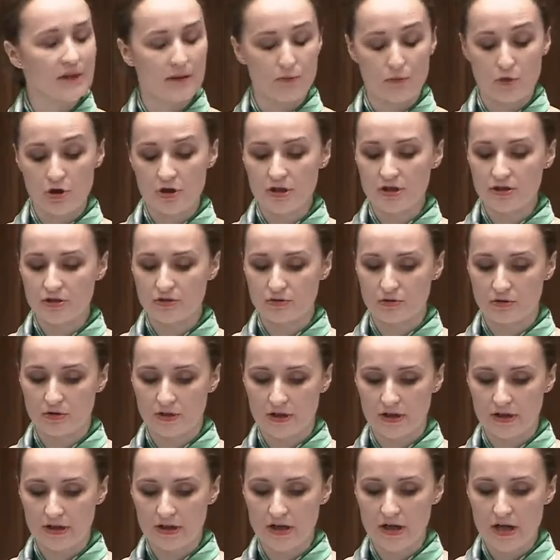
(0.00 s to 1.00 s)
dla mojej
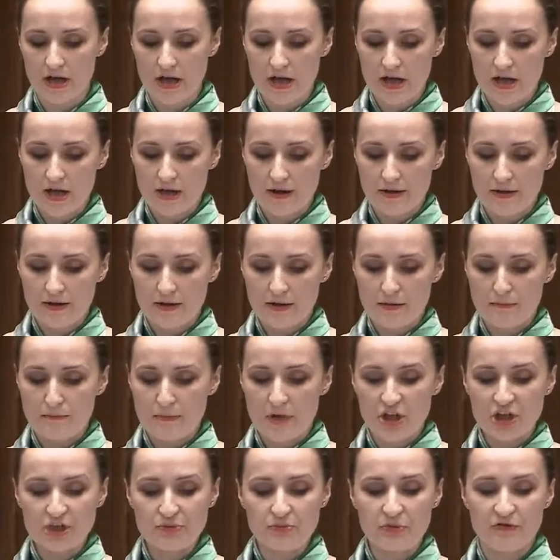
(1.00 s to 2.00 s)
córki.
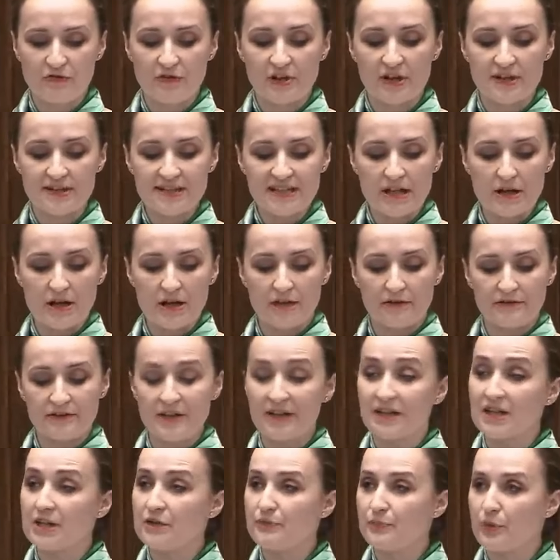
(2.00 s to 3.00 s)
Marzę, by wyrastała w
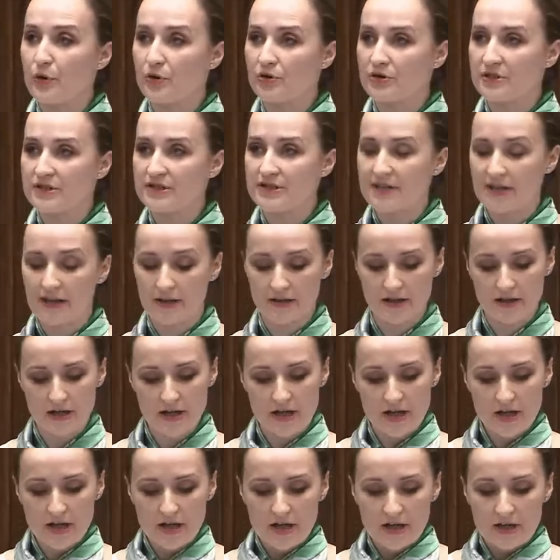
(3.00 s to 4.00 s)
takiej Polsce,
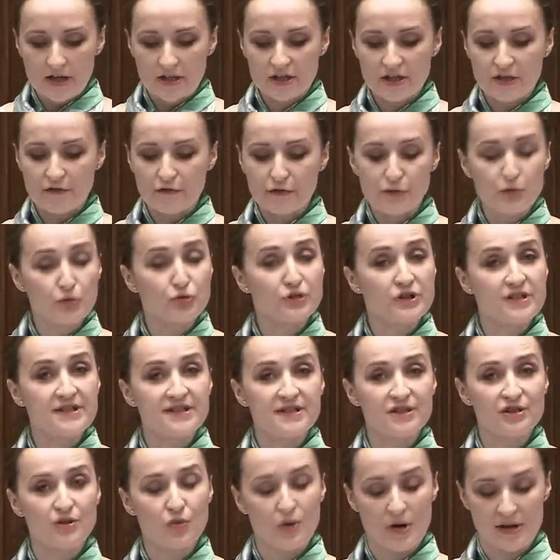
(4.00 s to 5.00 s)
gdzie w trudnej
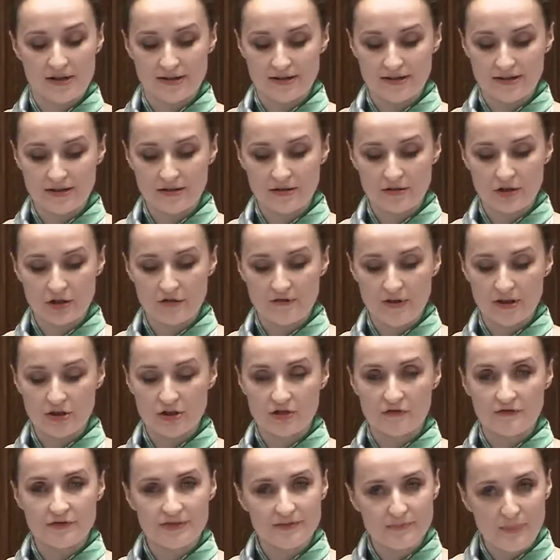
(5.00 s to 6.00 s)
sytuacji
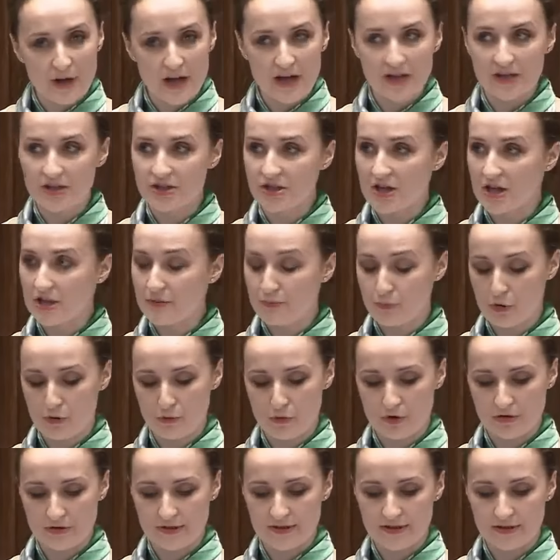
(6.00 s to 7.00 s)
doświadczy wsparcia i
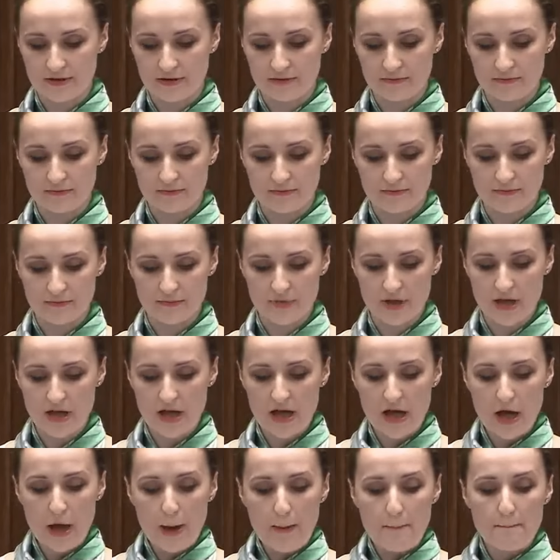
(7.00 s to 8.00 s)
pomocy.
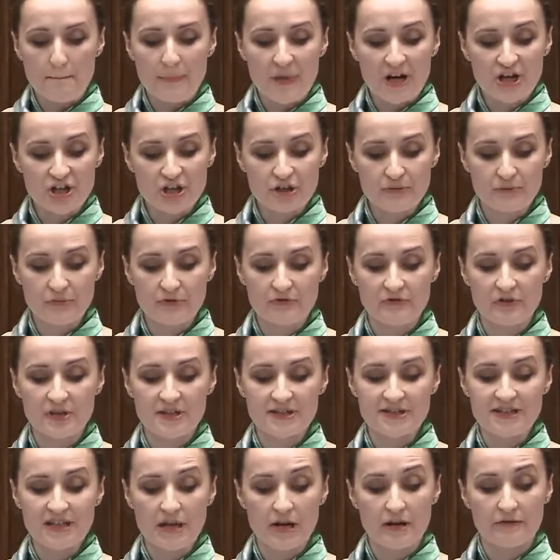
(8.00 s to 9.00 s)
Marzę, by
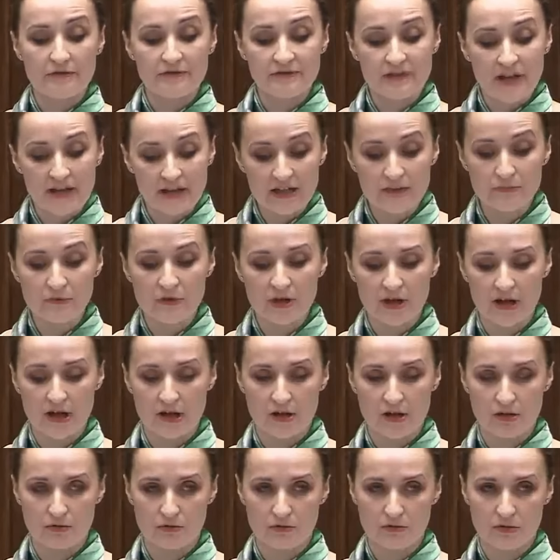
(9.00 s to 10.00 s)
wyrastała w takim
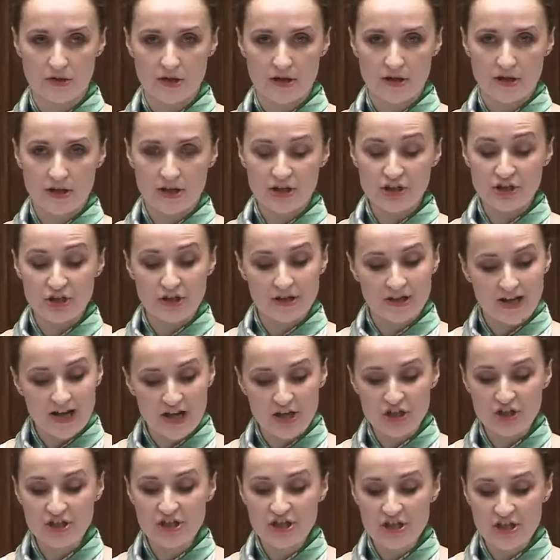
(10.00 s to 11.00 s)
kraju, gdzie
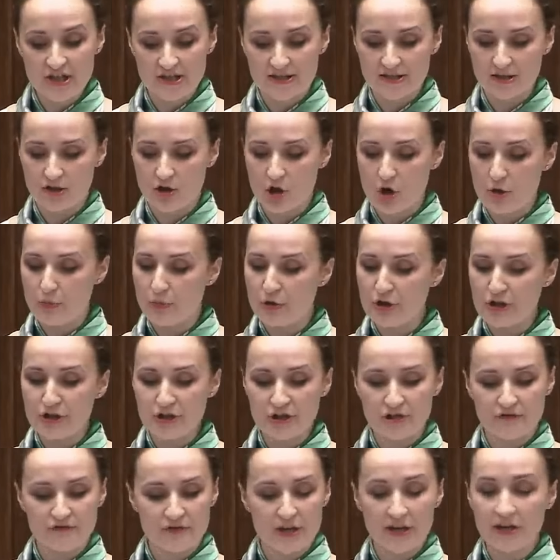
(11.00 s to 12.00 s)
każde dziecko,
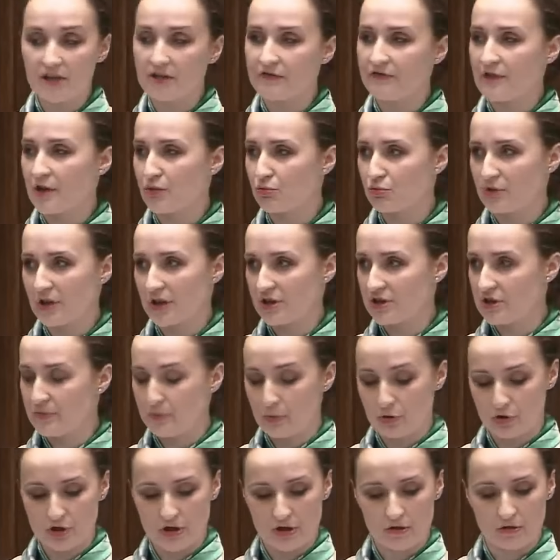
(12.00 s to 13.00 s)
obojętnie w jakich warunkach się
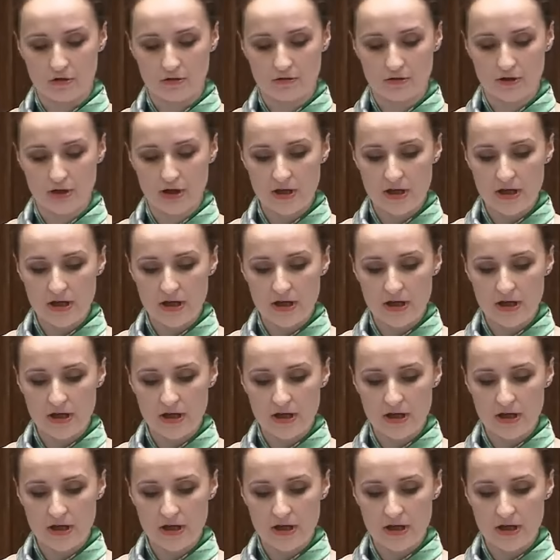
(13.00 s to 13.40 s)
poczęło,